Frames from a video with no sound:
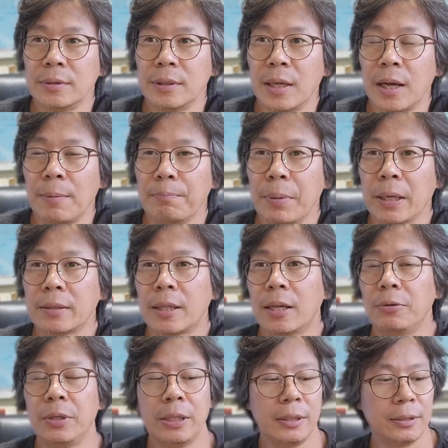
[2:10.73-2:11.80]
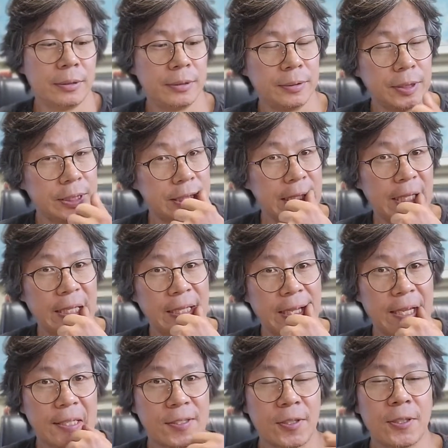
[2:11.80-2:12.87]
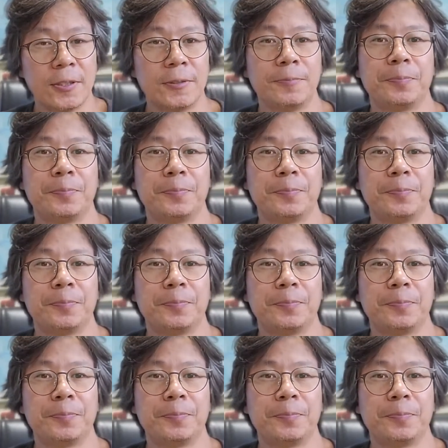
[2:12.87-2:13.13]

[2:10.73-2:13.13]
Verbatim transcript: 한 백 단위 내에서